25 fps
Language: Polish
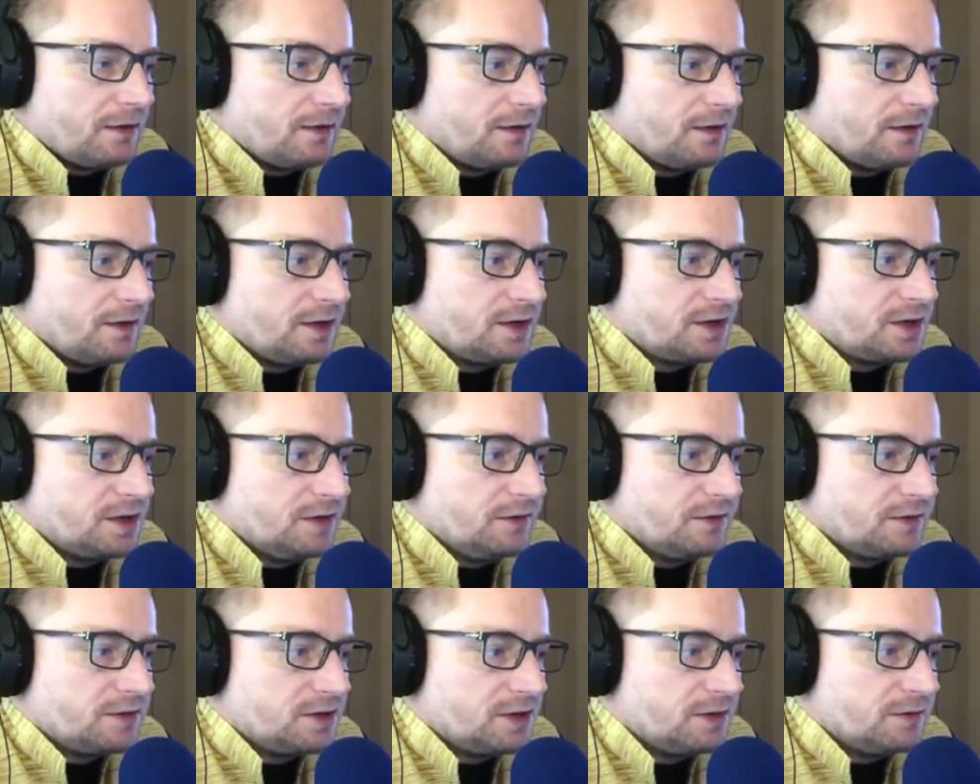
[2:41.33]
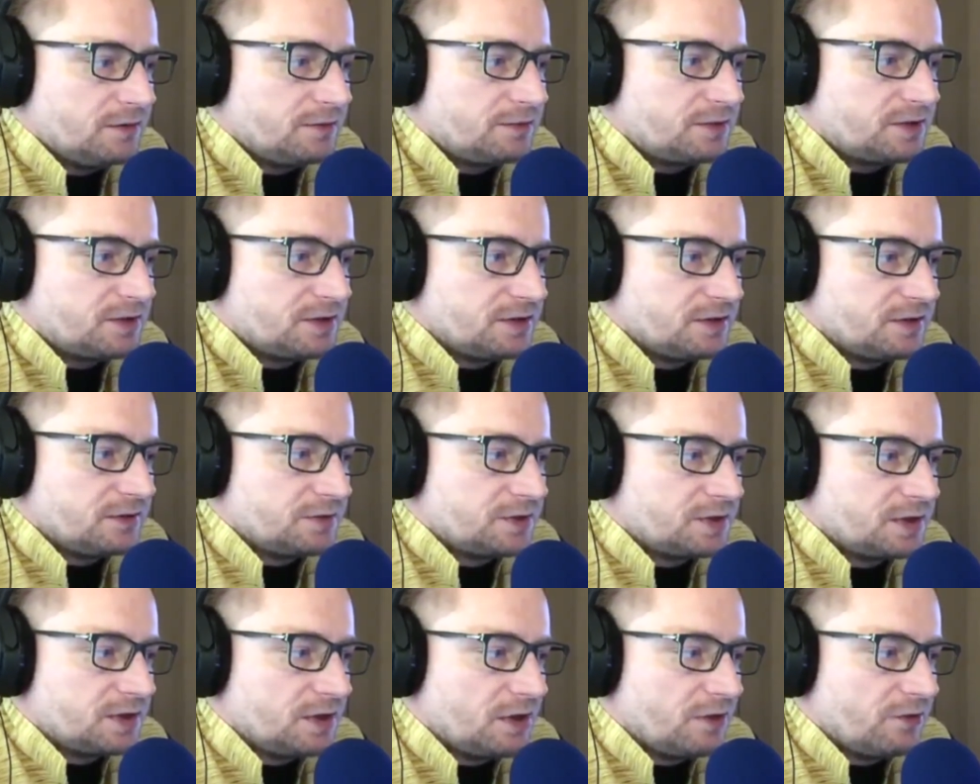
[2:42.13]
Jeżeli weźmiemy,
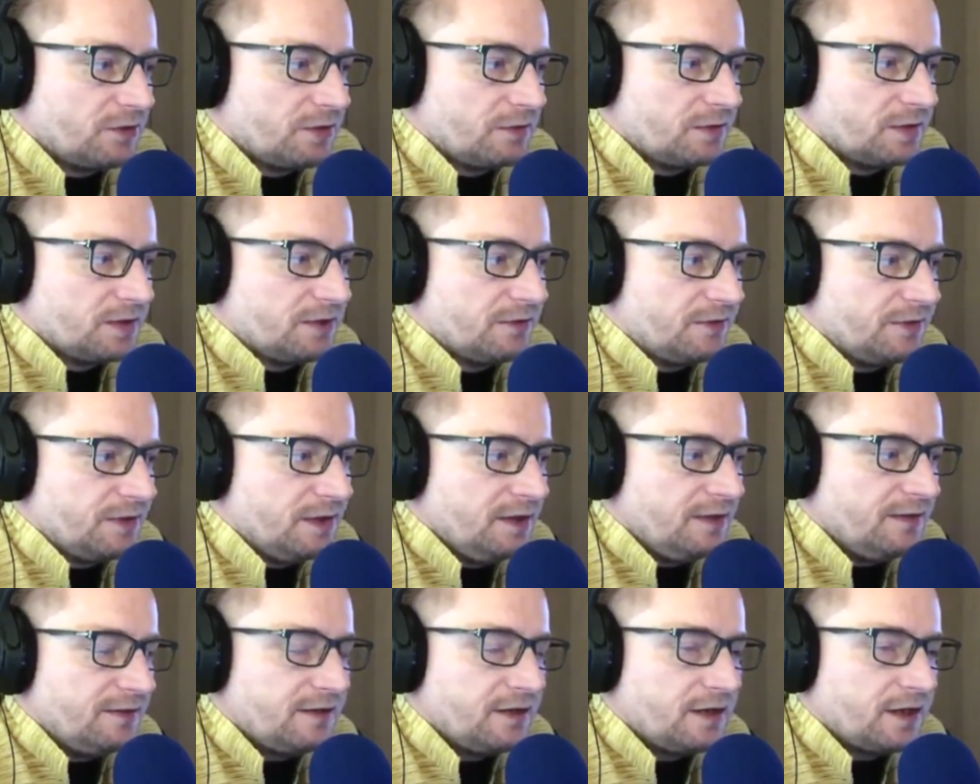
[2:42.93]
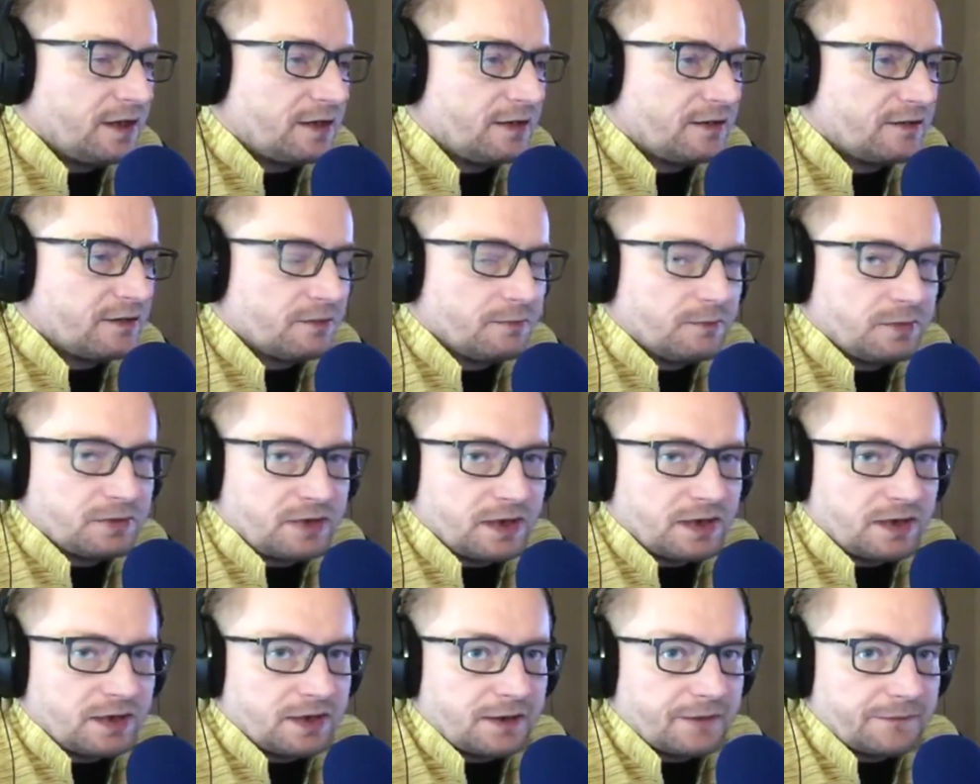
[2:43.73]
przeanalizujemy definicje, jakie są
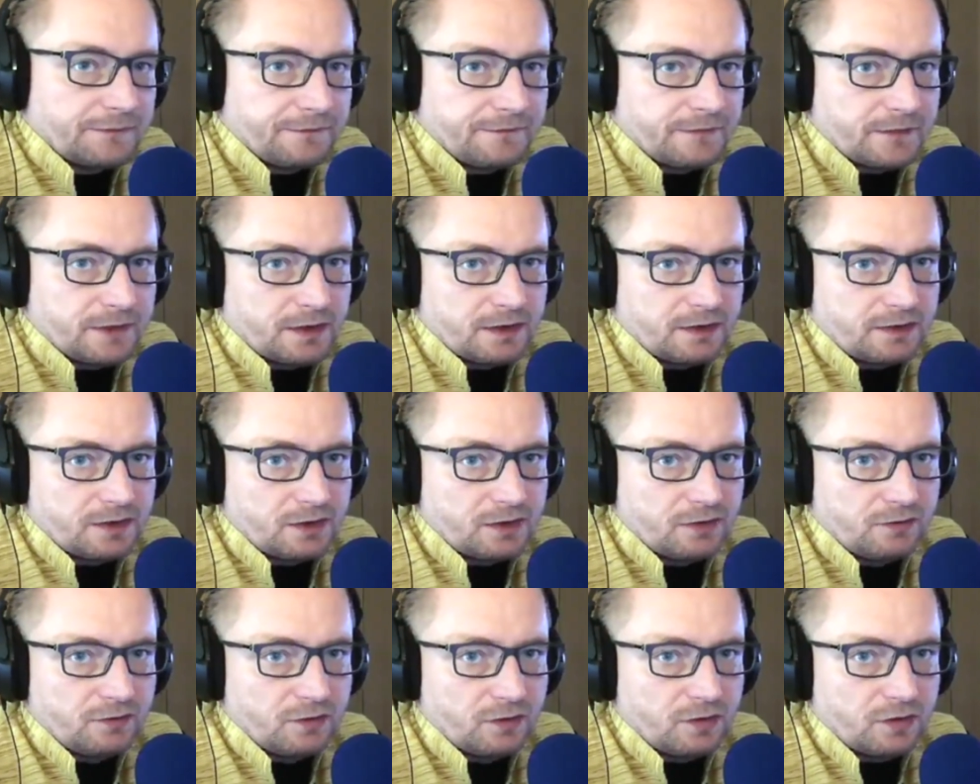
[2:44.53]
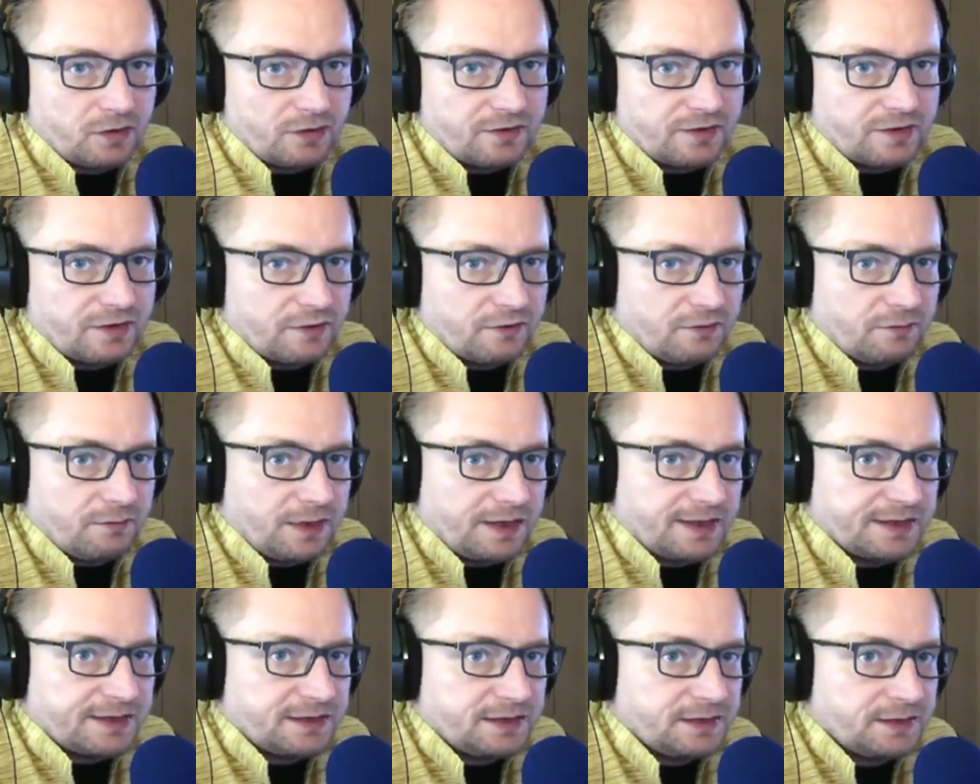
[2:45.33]
podane tych dwóch rodzajów
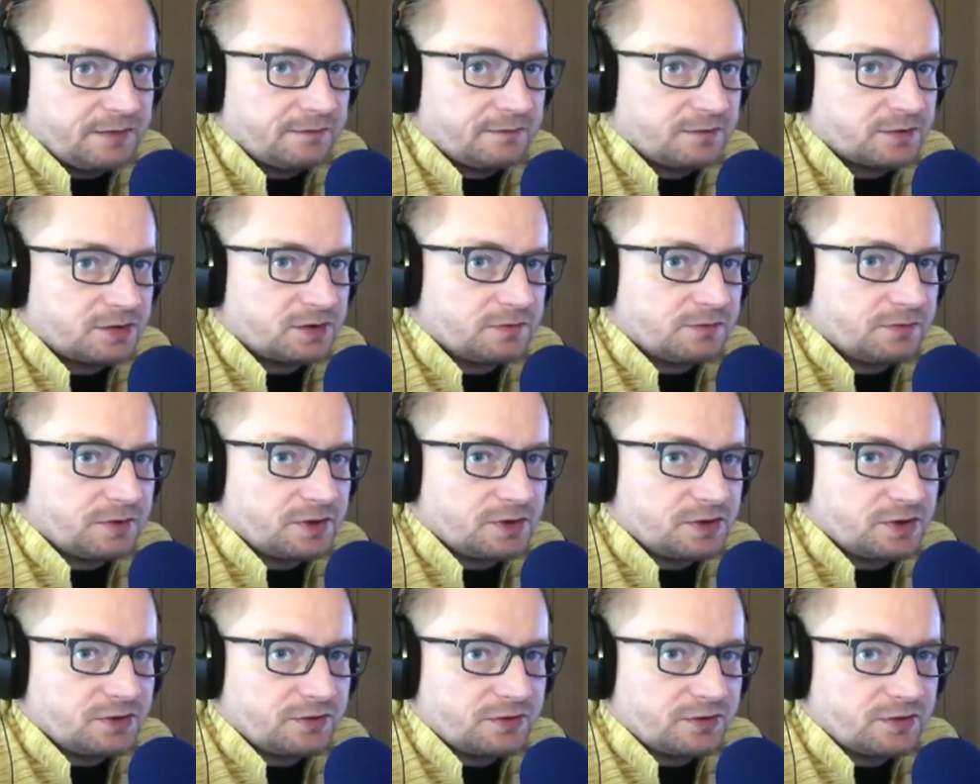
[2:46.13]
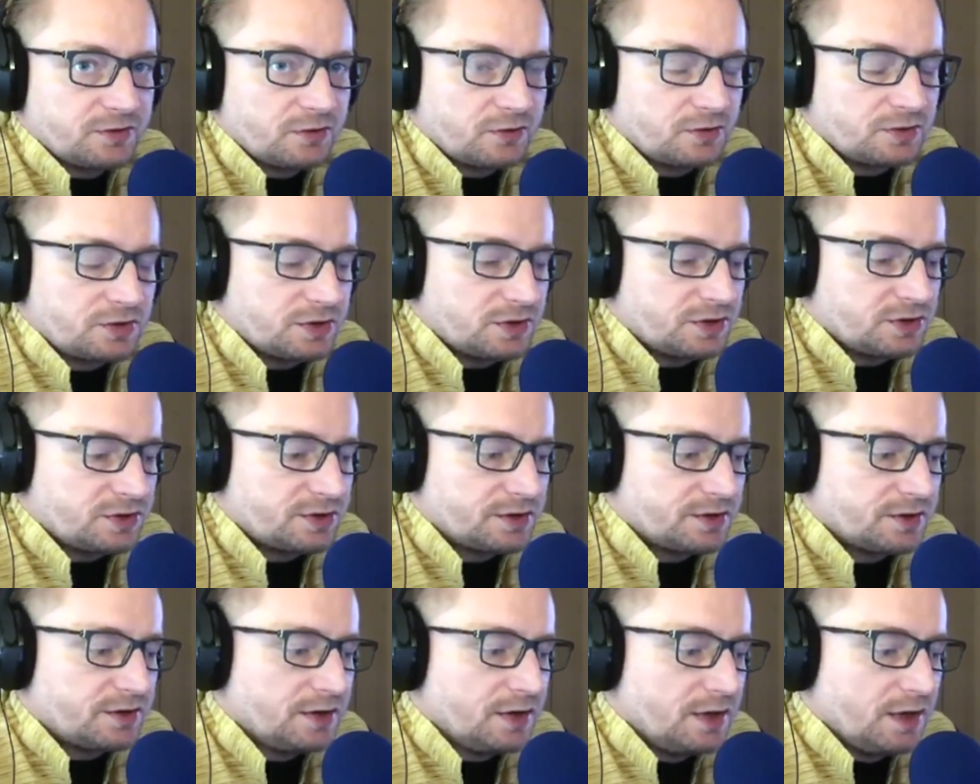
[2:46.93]
bhakti, możemy powiedzieć w skrócie, że
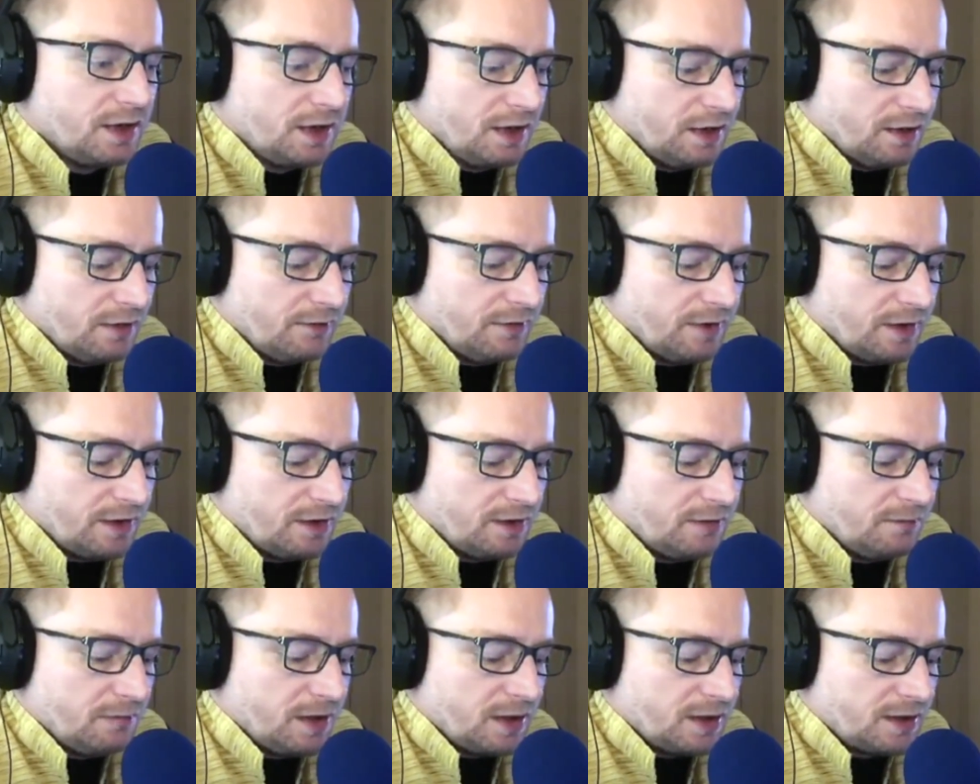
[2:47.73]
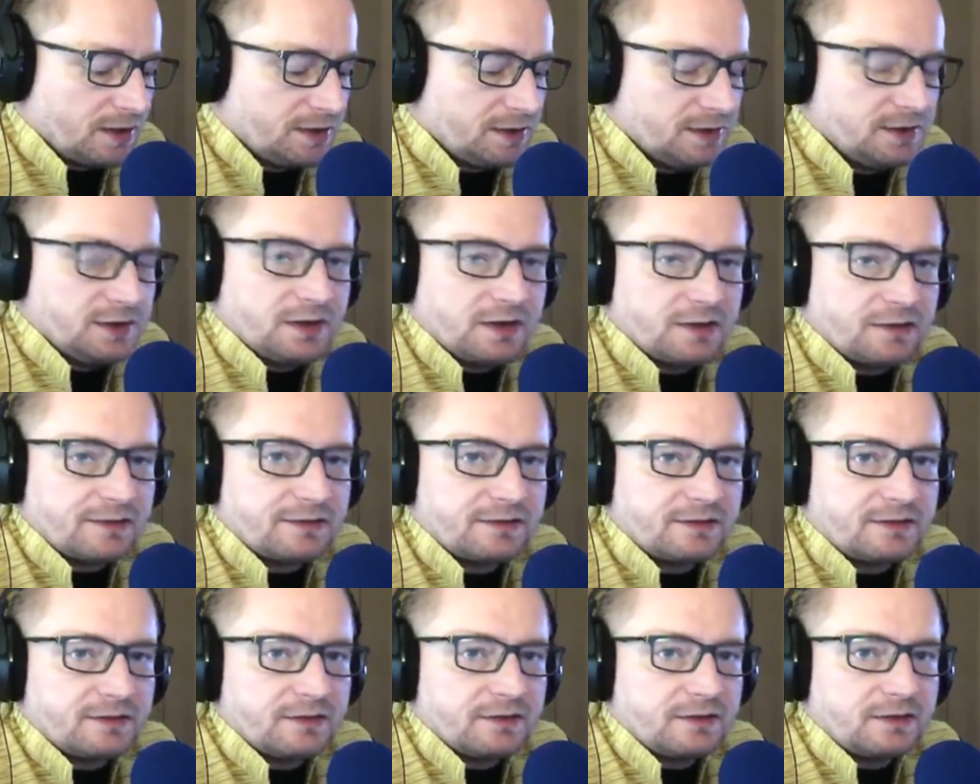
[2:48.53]
Vaidhi Bhakti
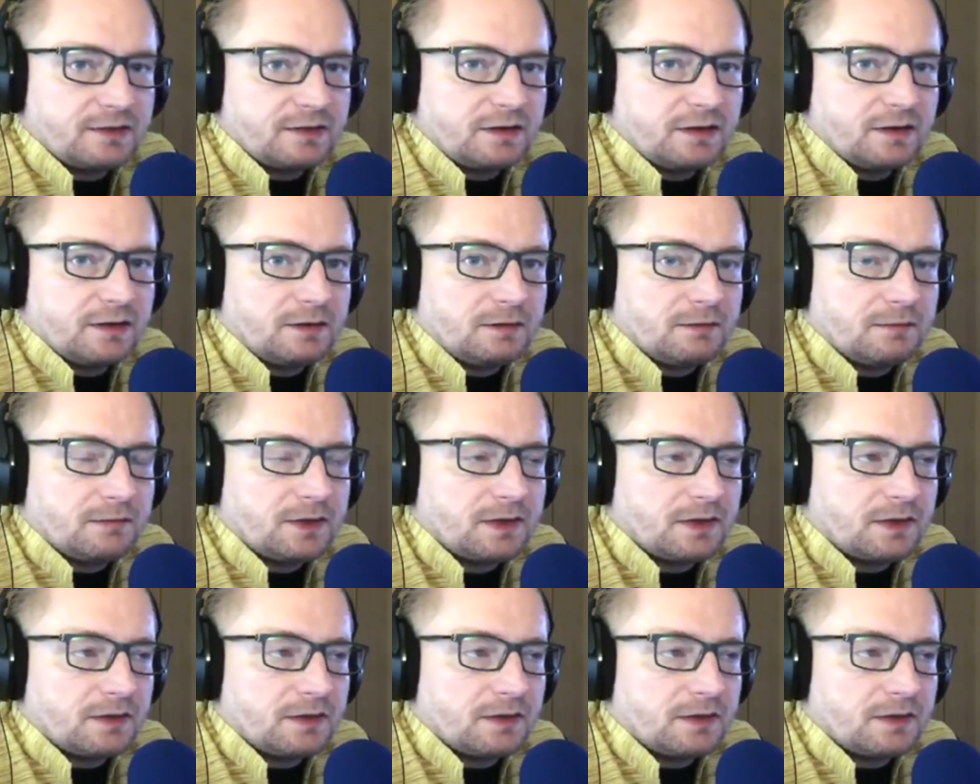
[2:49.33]
jest tym,